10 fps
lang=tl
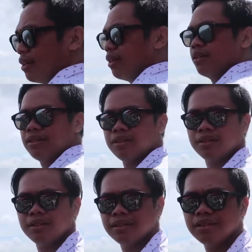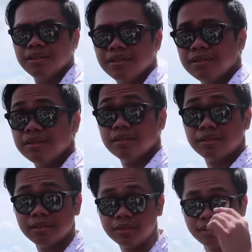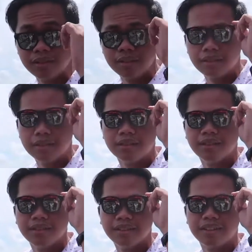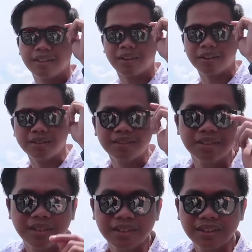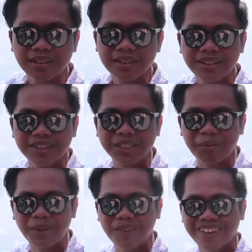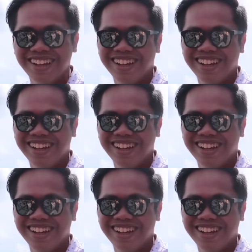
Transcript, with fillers: Lo. Christian Grey ba? Oh, Christian Brown. Christian Brown.